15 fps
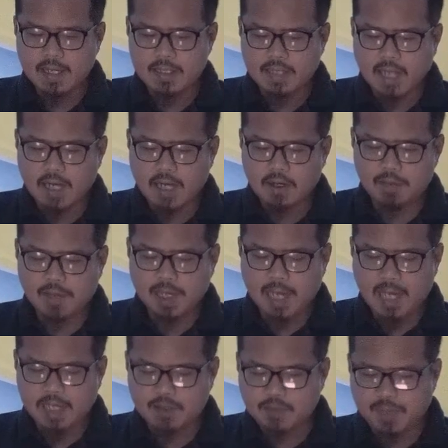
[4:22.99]
ng
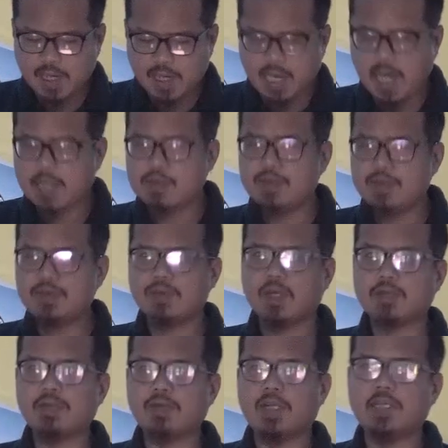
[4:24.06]
obligadong pag-aayuno
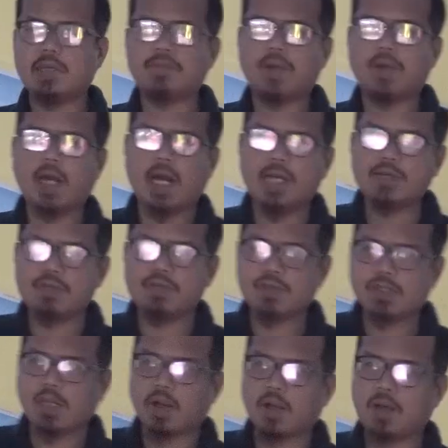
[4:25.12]
katulad ng pag-aayuno
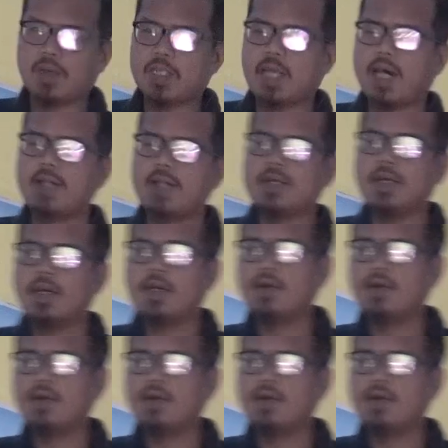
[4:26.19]
sa Ramadan